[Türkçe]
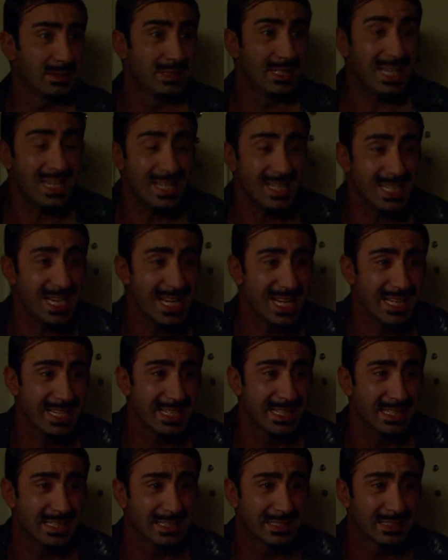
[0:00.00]
Nihale.
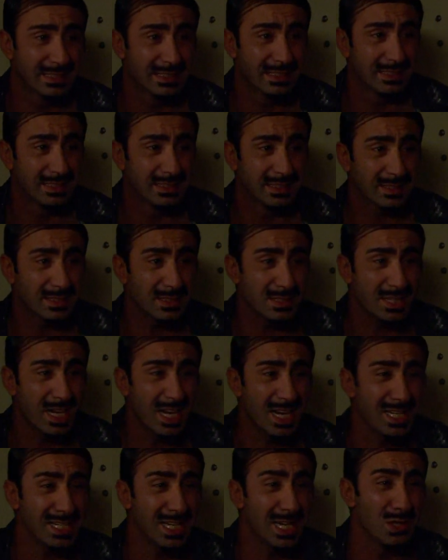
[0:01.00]
Kız
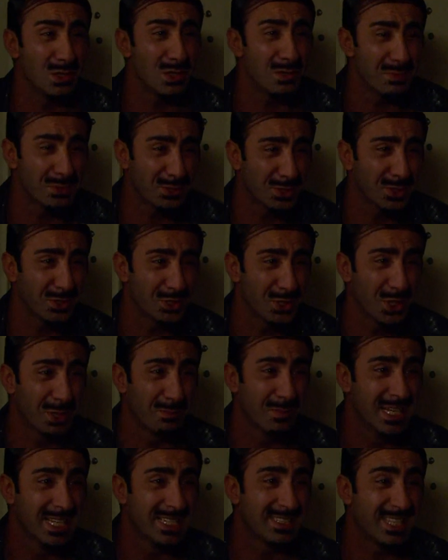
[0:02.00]
hala ölü müsün
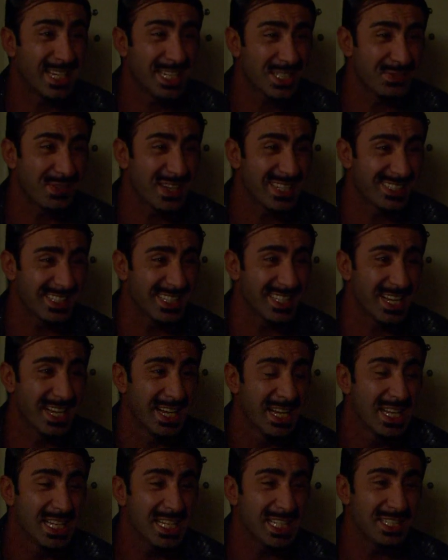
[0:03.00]
diyor. Ses
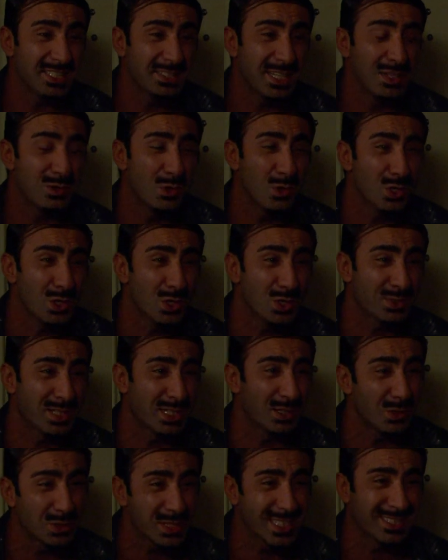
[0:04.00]
versene. İnsan ölü
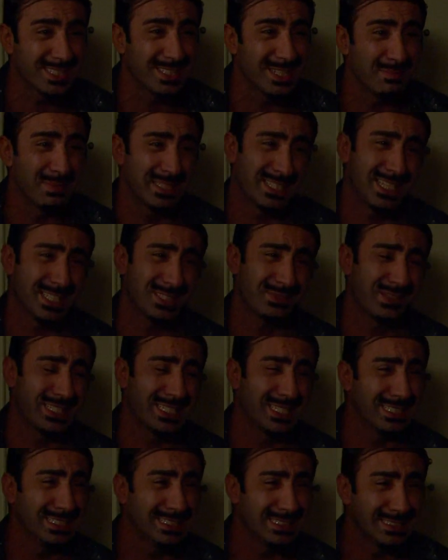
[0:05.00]
olsa kocasına bir ses
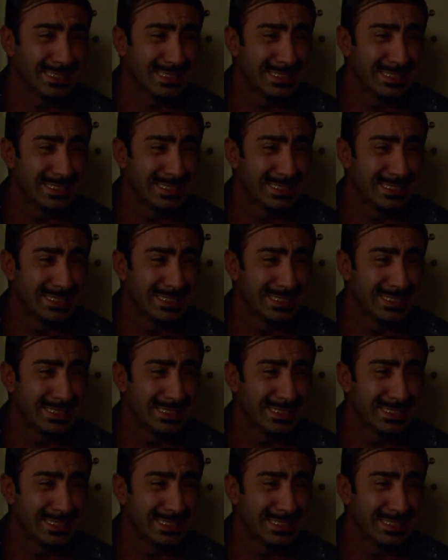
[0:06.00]
verir.